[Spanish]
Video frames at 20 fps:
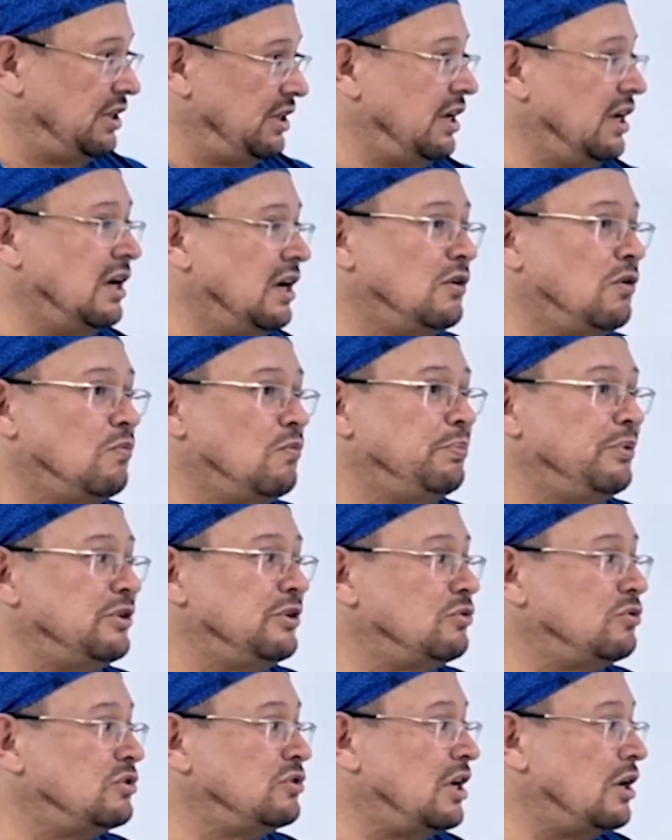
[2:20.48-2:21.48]
y llegan a un
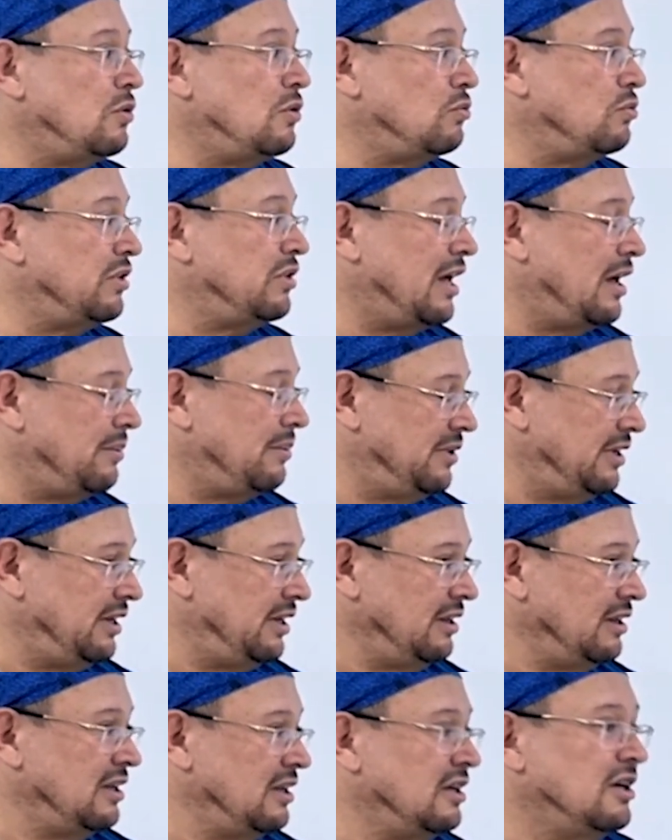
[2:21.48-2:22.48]
peso
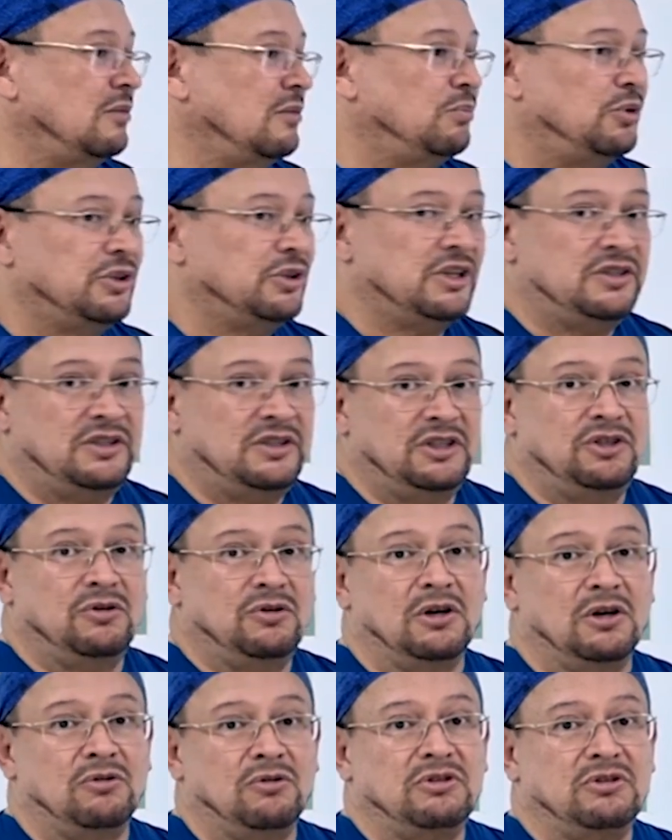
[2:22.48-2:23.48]
saludable, porque si
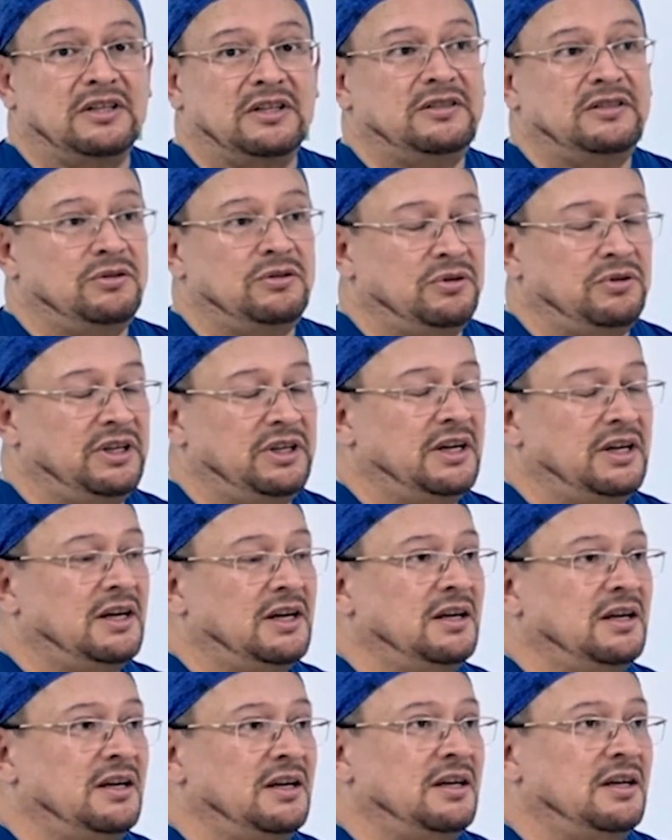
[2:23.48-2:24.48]
yo hago una
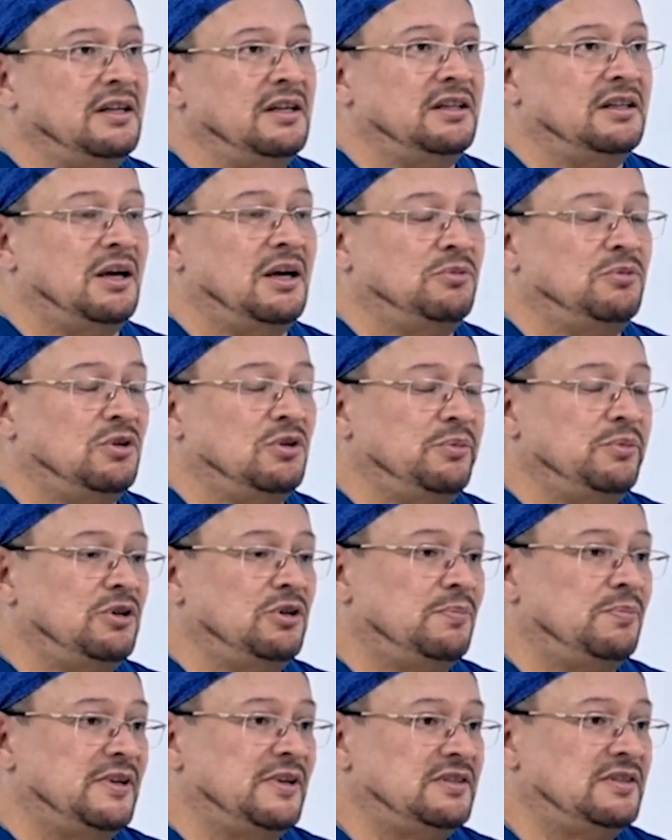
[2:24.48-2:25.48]
cirugía de
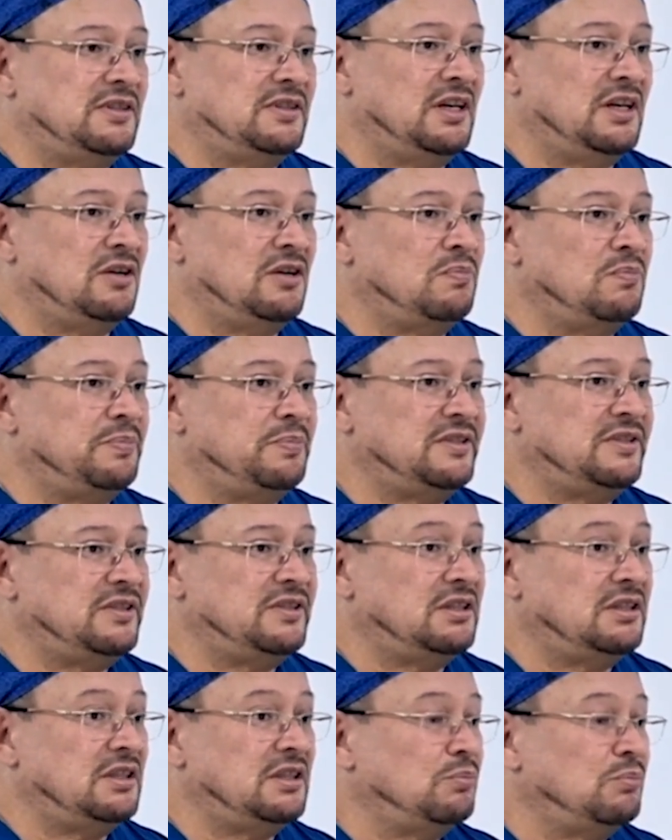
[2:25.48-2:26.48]
abdominoplastía en un
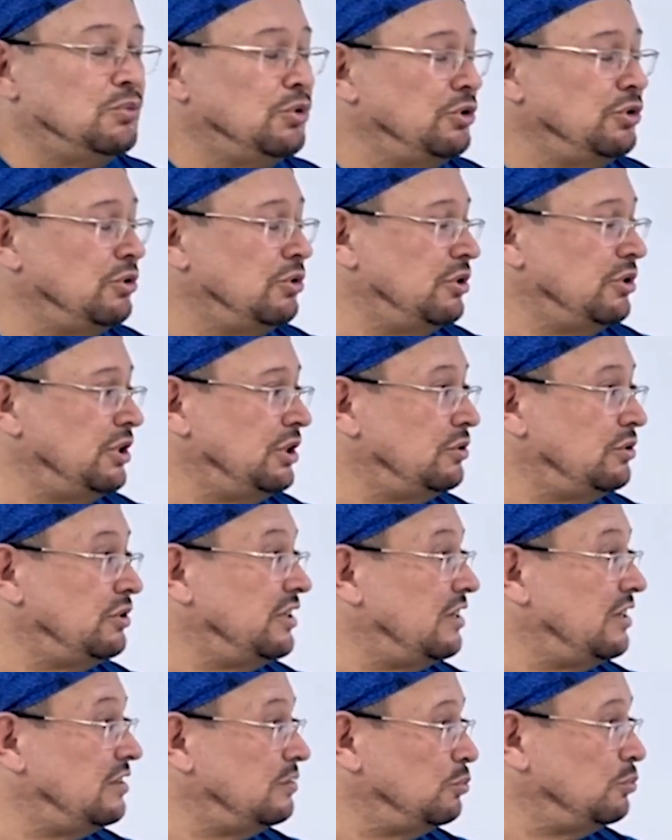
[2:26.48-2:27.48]
paciente muy gordito
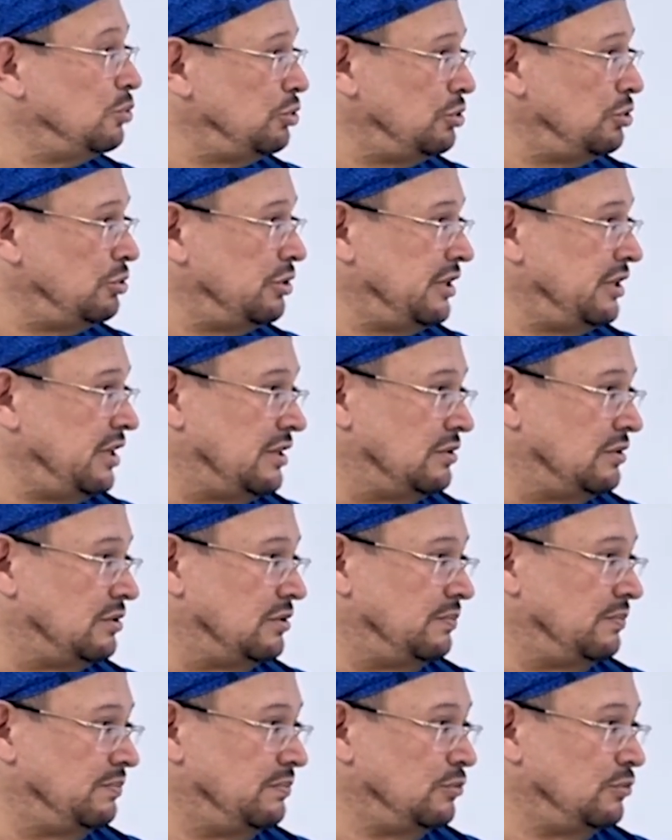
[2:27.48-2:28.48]
ya es mucho
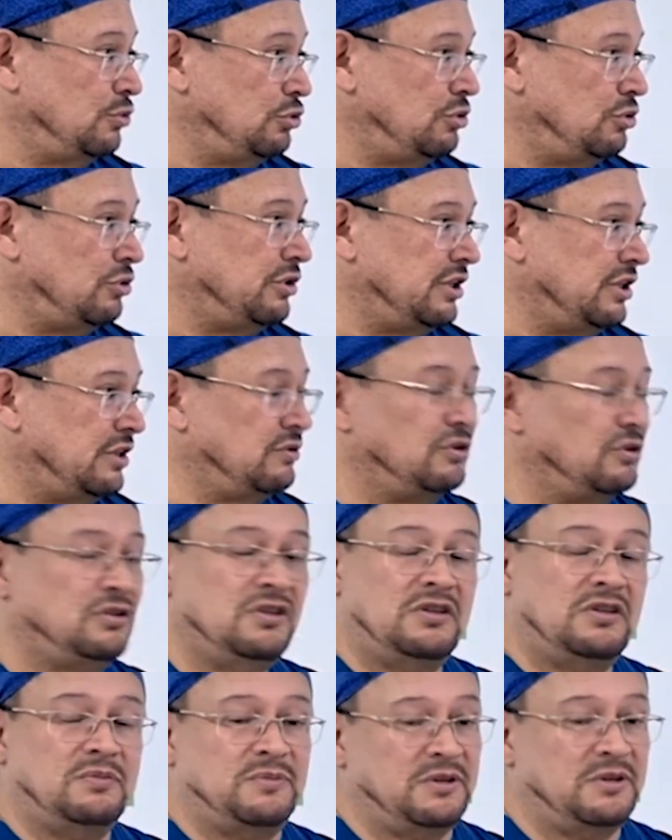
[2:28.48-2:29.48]
riesgo, mucho riesgo.
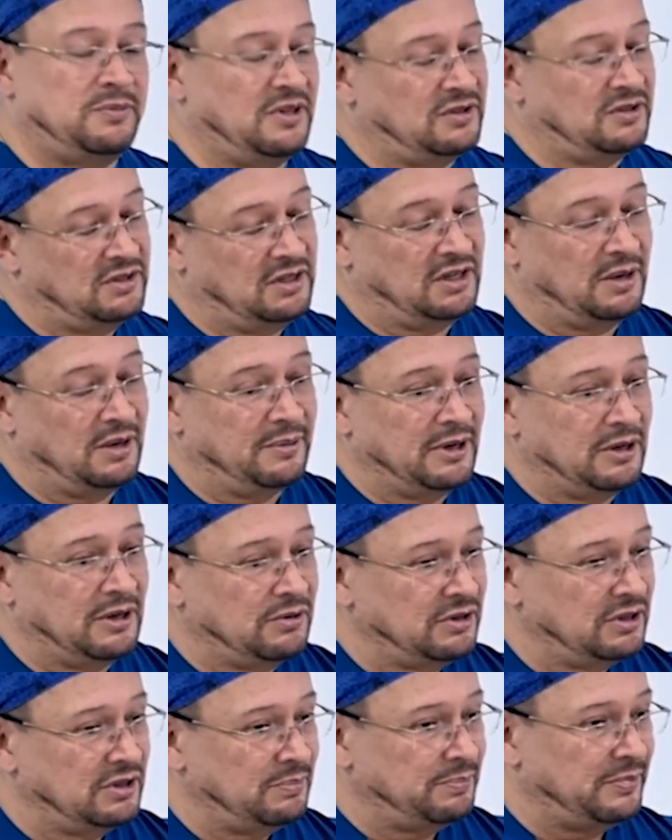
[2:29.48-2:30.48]
Entonces, más bien, si ya
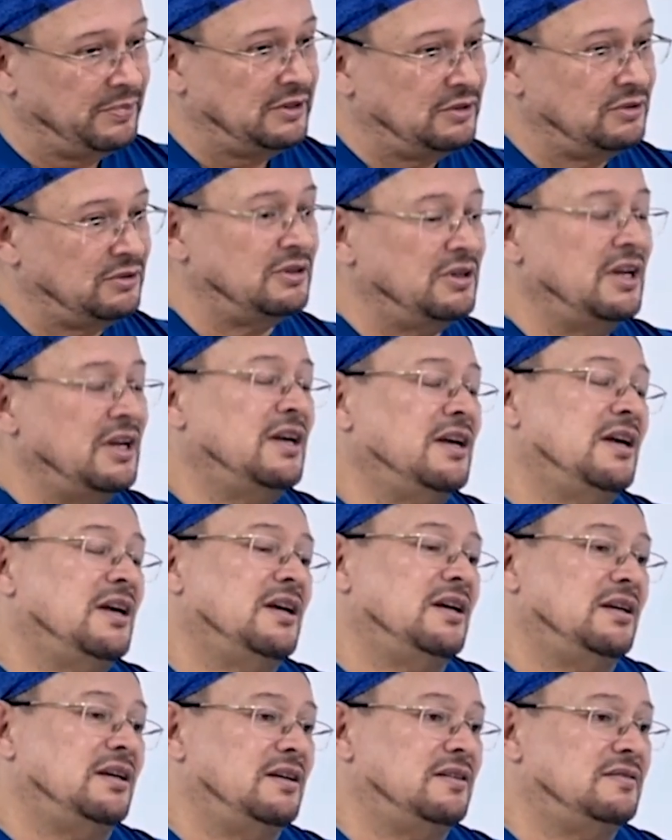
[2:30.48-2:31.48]
bajó de peso
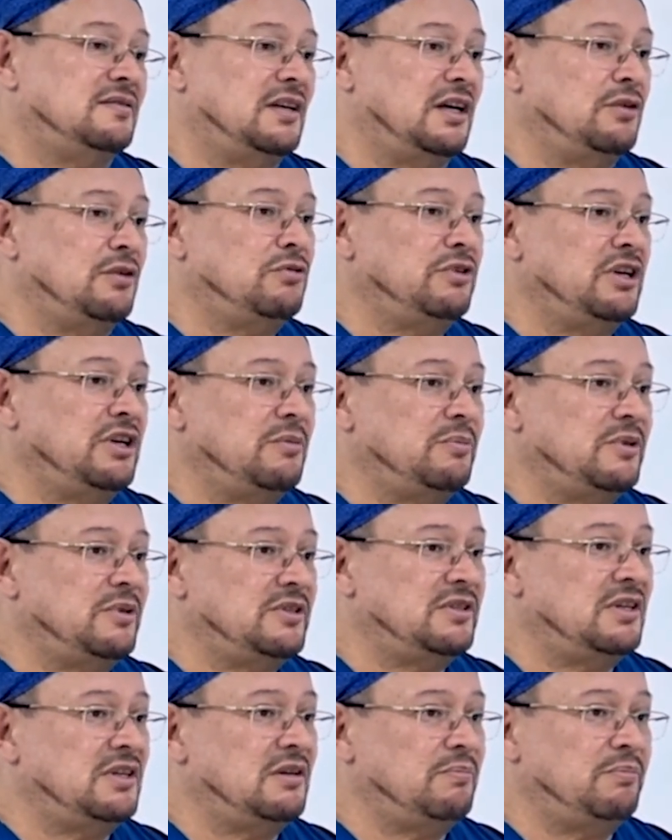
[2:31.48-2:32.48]
y está en un
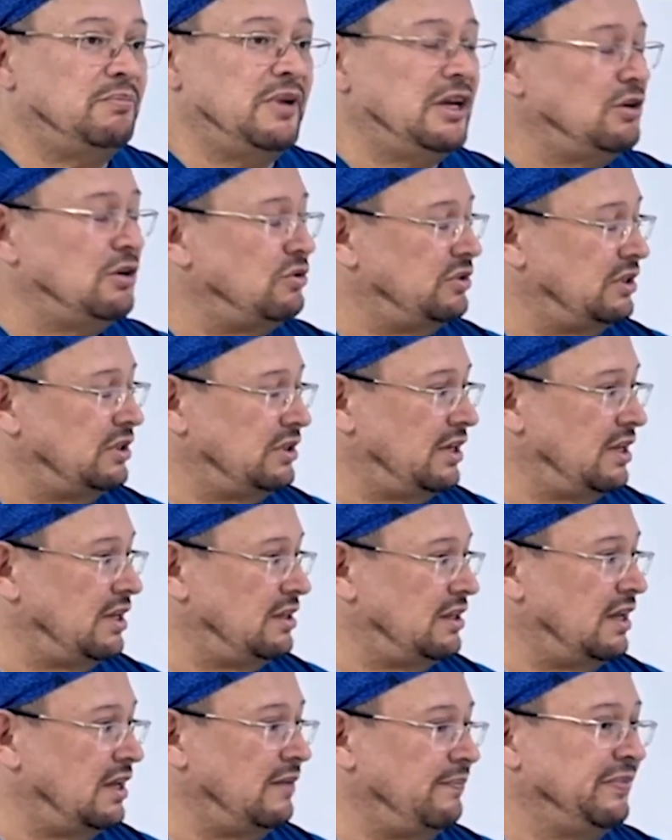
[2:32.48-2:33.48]
IMC menos de
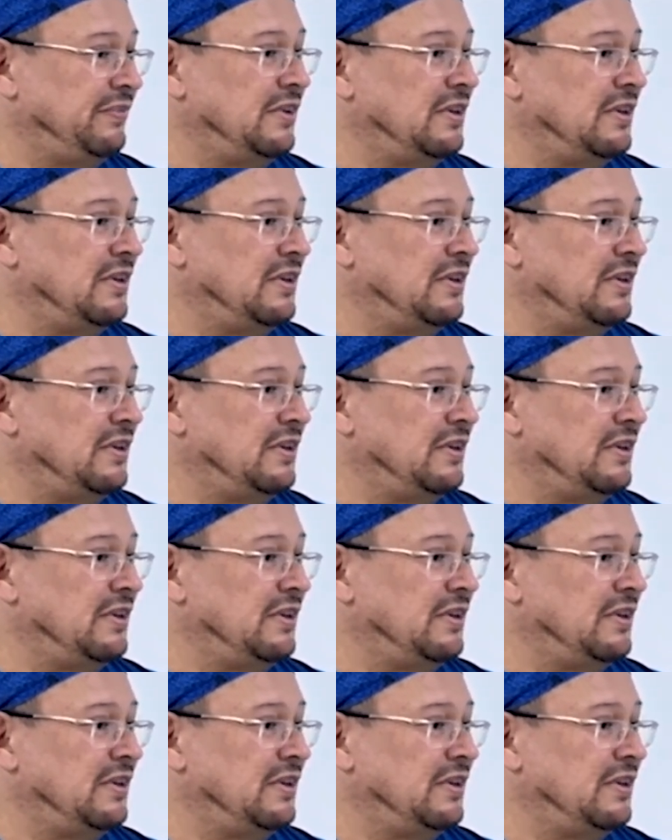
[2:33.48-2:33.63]
30,